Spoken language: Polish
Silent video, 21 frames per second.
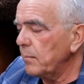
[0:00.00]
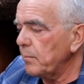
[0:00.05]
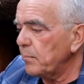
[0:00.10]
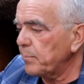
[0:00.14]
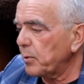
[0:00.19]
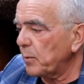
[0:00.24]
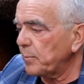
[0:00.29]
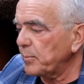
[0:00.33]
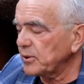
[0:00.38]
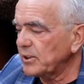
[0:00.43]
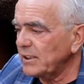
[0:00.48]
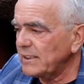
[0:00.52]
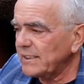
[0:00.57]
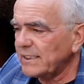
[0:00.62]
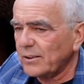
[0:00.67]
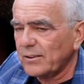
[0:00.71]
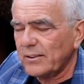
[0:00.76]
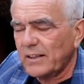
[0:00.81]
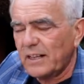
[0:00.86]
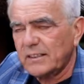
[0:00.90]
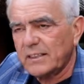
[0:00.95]

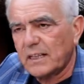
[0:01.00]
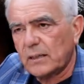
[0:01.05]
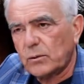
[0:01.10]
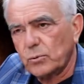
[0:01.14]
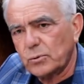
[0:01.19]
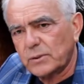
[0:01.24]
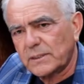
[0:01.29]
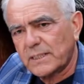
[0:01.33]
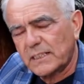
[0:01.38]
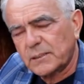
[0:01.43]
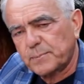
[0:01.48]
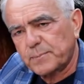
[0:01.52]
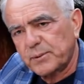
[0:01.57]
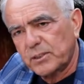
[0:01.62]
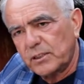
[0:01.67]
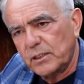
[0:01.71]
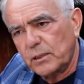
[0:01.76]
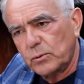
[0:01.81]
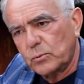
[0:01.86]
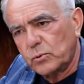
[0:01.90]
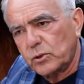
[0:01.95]
propozycja Donalda Tuska
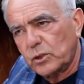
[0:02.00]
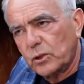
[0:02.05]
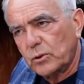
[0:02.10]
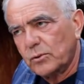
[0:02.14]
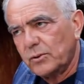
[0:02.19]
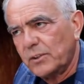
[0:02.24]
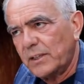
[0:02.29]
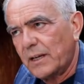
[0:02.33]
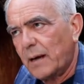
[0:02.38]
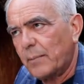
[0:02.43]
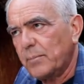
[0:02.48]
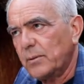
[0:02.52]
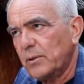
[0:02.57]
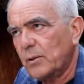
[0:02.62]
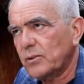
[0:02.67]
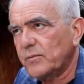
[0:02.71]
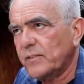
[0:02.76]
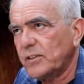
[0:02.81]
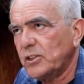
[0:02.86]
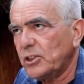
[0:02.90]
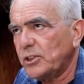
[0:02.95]
sprzed kilku tygodni, aby
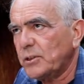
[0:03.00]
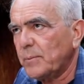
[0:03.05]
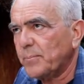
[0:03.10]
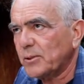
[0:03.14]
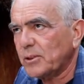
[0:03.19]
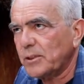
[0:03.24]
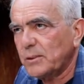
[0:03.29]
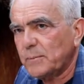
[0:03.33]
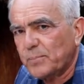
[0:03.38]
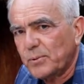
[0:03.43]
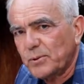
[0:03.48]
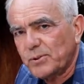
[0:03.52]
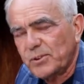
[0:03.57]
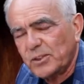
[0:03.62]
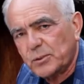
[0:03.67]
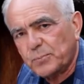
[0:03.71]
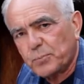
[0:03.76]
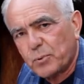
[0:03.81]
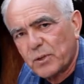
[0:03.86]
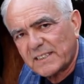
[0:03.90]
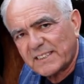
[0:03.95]
o 20%
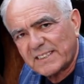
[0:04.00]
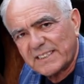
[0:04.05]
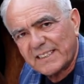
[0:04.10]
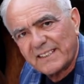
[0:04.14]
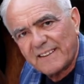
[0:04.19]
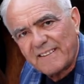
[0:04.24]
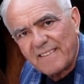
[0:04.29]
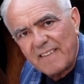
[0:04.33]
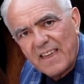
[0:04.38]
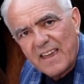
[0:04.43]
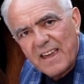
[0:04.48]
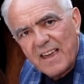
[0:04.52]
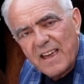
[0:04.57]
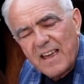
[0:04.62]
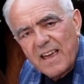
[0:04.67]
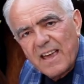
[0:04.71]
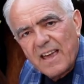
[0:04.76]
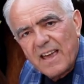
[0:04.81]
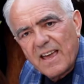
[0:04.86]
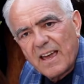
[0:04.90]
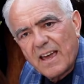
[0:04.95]
podnieść płace
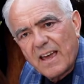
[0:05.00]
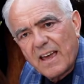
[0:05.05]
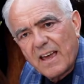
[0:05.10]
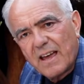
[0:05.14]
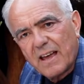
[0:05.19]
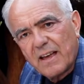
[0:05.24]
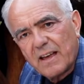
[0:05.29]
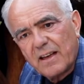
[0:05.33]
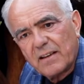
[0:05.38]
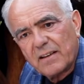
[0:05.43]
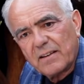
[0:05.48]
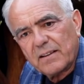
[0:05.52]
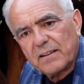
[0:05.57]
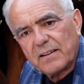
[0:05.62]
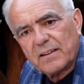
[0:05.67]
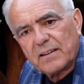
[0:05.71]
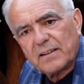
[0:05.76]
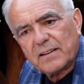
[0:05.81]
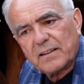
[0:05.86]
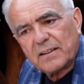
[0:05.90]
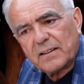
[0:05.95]
e,
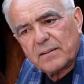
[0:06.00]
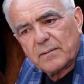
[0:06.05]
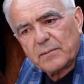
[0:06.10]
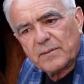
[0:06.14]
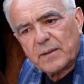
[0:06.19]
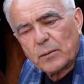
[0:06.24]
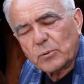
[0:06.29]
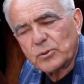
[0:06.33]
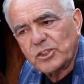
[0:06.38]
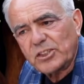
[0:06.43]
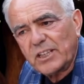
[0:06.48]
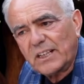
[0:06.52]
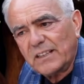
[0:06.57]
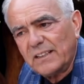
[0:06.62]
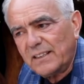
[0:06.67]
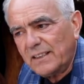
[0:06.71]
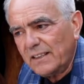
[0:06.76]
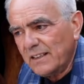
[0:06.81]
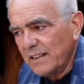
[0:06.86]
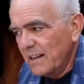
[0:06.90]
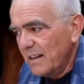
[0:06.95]
e,
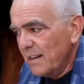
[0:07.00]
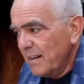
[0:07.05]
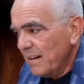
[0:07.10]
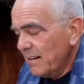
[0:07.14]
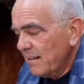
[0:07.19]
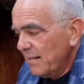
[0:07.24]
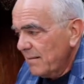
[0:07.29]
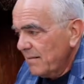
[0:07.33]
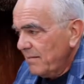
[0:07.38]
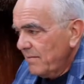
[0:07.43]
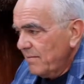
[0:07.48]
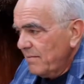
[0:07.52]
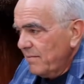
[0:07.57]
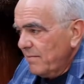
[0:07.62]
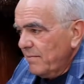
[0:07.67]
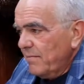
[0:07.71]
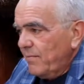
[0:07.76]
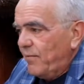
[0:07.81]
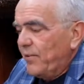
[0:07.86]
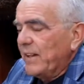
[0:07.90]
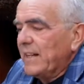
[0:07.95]
nauczycieli,
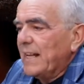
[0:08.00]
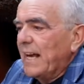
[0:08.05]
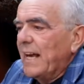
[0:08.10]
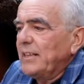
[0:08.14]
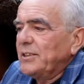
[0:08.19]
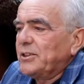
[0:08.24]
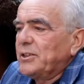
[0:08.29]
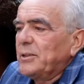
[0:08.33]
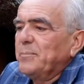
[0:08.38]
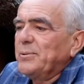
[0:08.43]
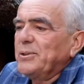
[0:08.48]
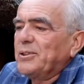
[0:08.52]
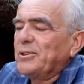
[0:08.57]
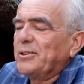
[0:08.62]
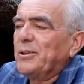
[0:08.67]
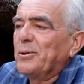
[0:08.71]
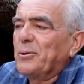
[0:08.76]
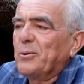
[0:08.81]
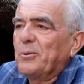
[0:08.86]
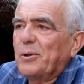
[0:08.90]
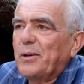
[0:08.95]
wydaje się być
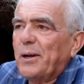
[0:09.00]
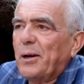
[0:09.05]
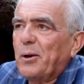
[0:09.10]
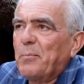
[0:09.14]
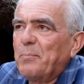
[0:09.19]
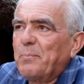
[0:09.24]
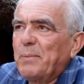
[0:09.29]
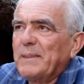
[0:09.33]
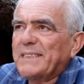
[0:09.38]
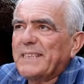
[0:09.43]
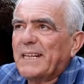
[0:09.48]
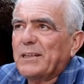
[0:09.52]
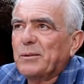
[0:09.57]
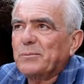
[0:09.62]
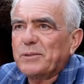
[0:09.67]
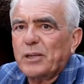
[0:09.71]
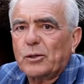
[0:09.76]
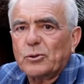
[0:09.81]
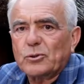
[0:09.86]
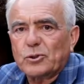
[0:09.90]
tylko rekompensatą tego,